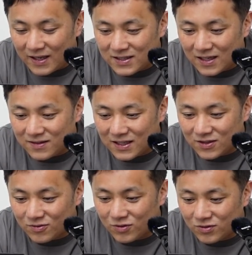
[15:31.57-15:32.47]

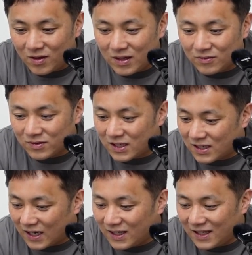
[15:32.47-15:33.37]
SR35 周年を買うきっ
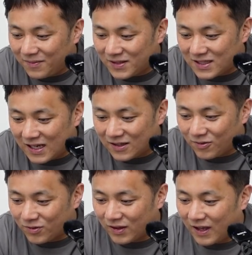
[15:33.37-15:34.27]
かけになりました。とい
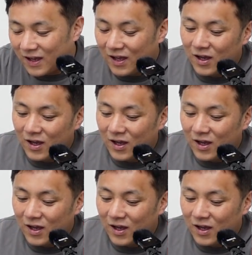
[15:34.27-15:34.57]
うことで。